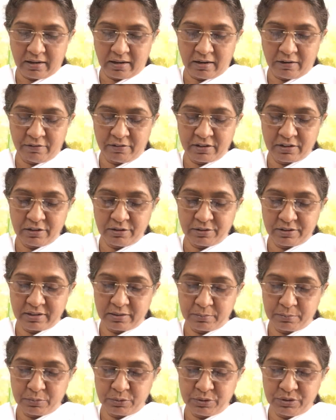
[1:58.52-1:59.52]

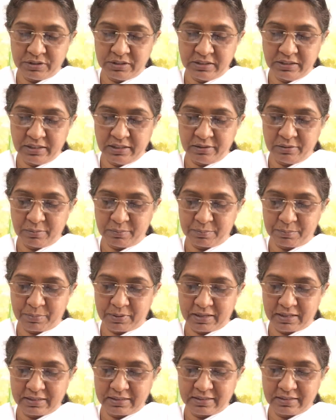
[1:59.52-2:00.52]
அவர்களுடைய புத்தி என்னும்
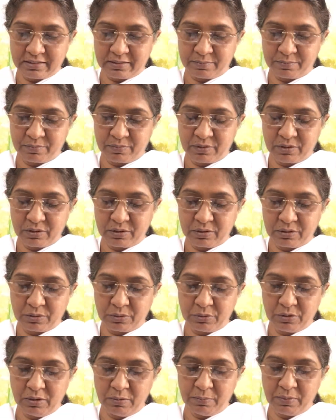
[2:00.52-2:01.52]
பாத்திரம்
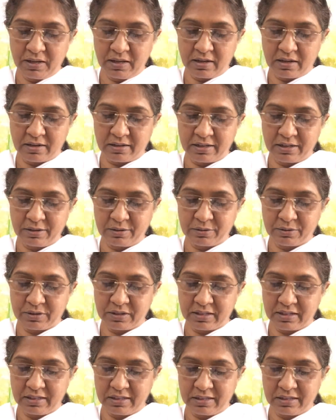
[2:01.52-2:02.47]
தூய்மையாகி கொண்டே